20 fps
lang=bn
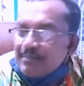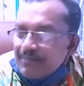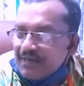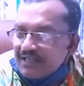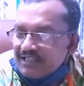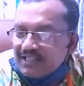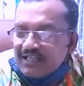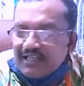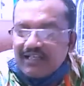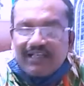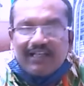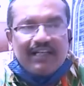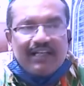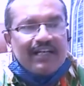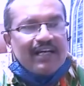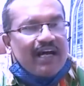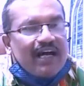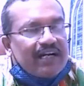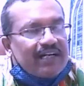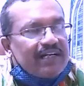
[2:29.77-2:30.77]
বাজারে গেলে
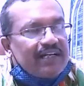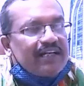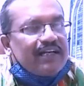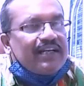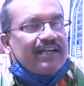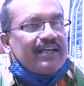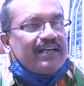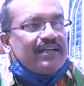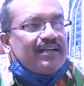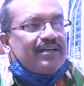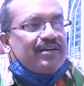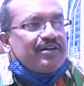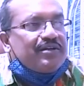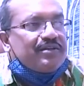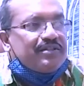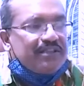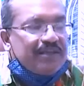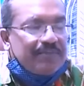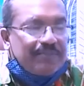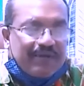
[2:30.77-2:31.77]
হাটে গেলে
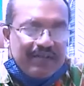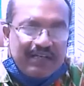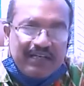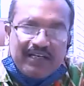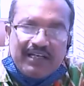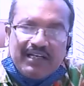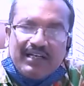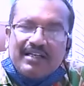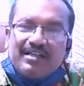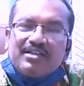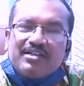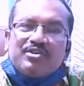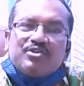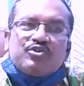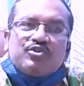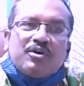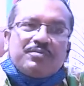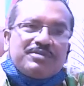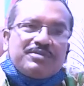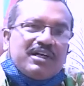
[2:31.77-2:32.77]
চেম্বারে গেলে
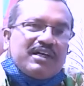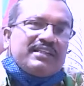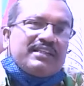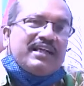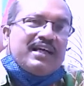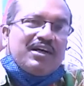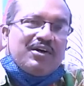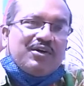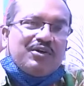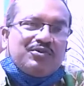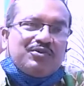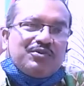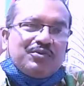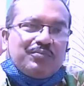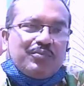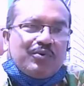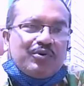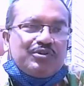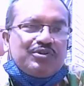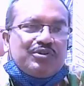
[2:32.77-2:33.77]
সব জায়গায় দেখা হইতো
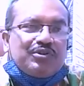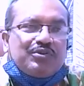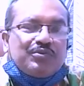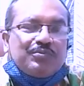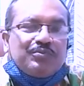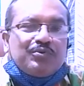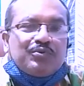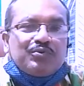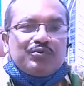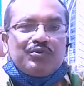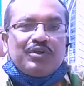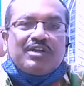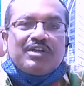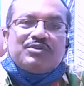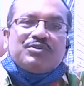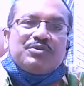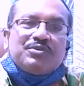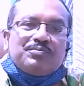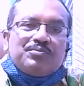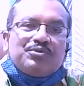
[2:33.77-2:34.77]
পরিচিত মুখ দু
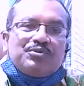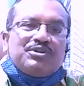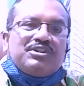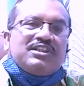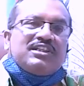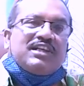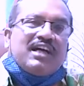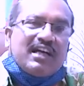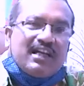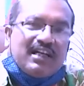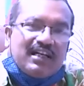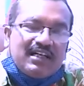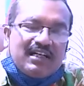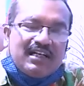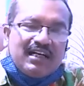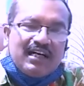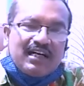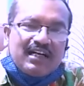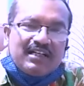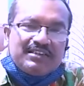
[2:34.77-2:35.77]
একজন প্রতিদিন
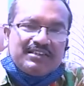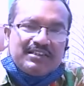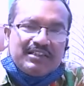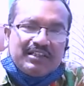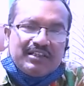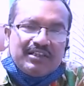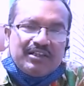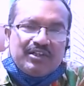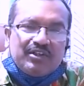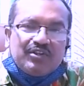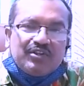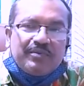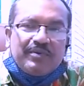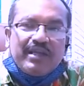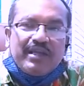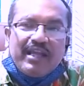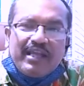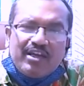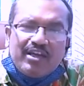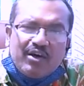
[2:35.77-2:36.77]
হারাচ্ছে তবে
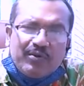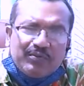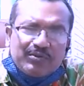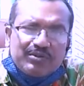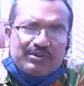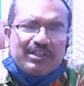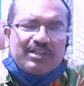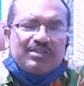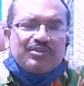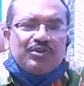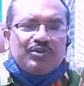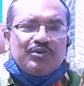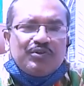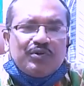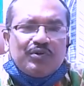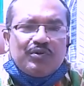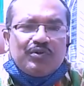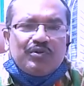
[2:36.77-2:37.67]
এই অবস্থার জন্য